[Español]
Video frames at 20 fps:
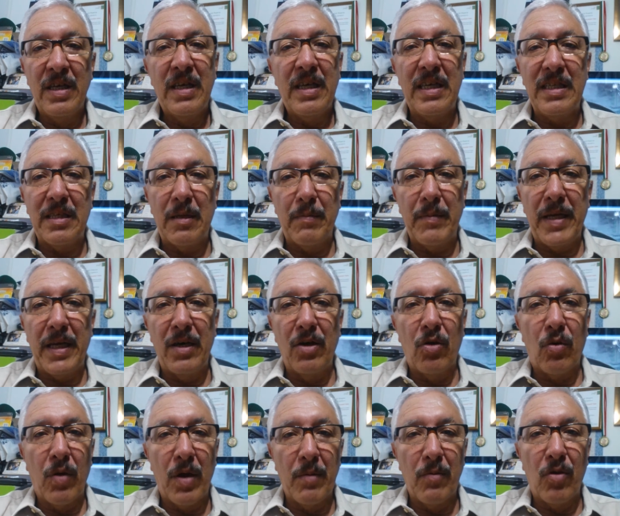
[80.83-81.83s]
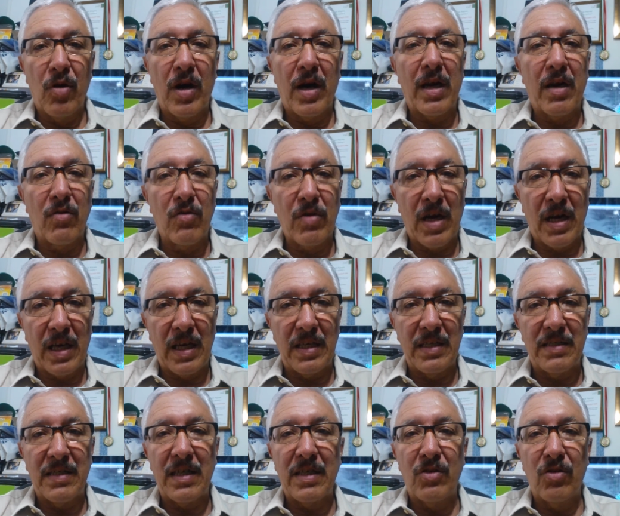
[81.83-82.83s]
Y también nos vemos a la
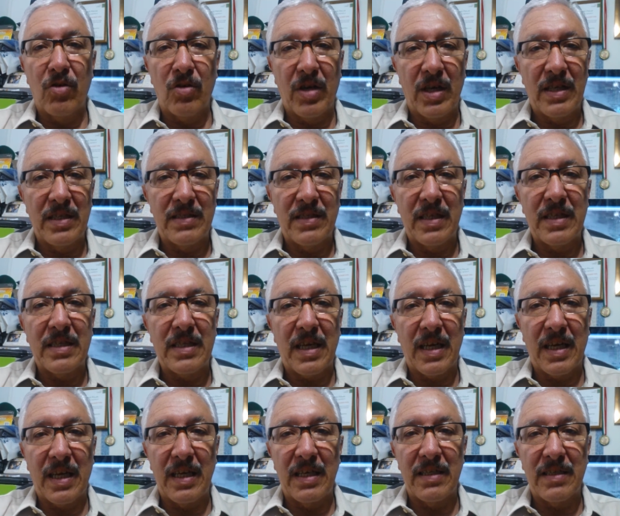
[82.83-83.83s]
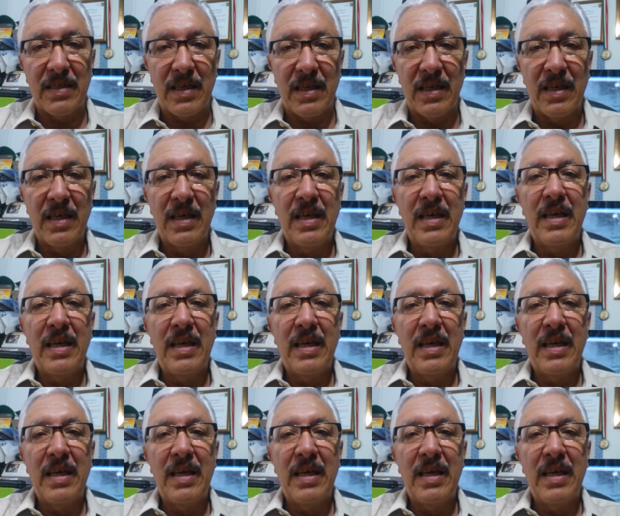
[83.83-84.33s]
1.15, 2.15, 3.15